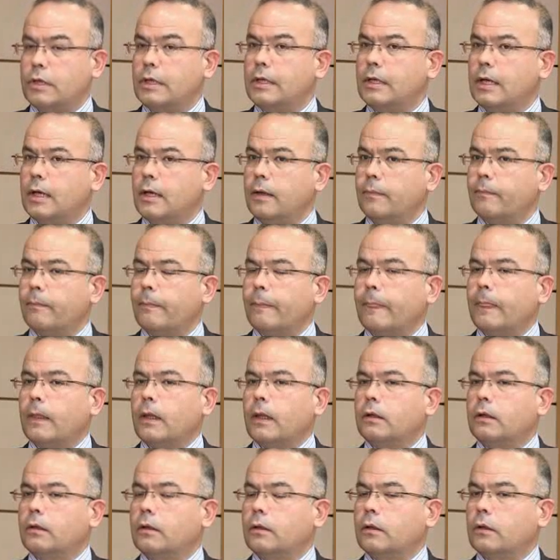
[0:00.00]
Yine
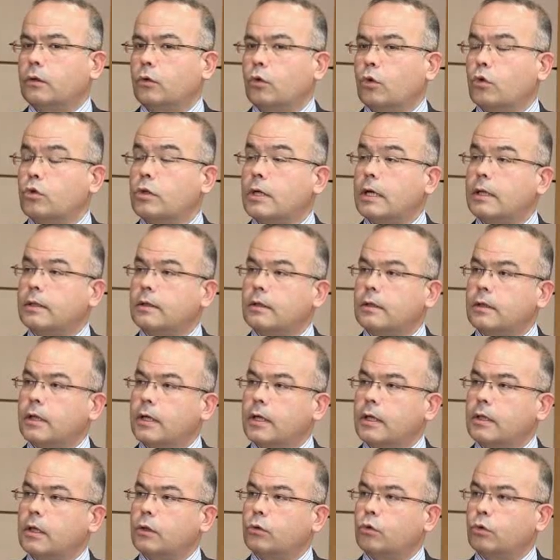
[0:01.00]
e,
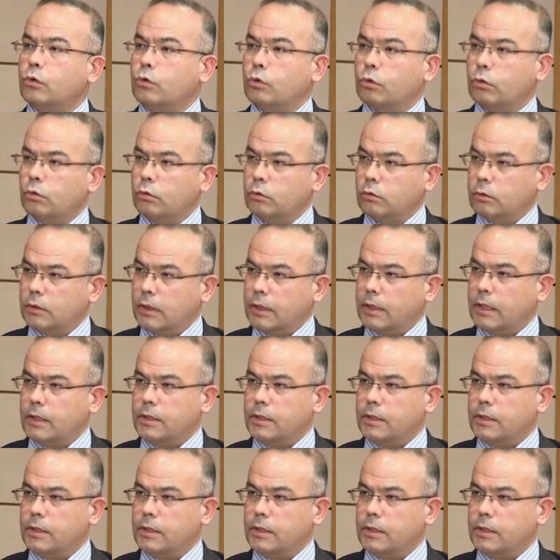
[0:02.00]
gözaltında ya da tutuklukta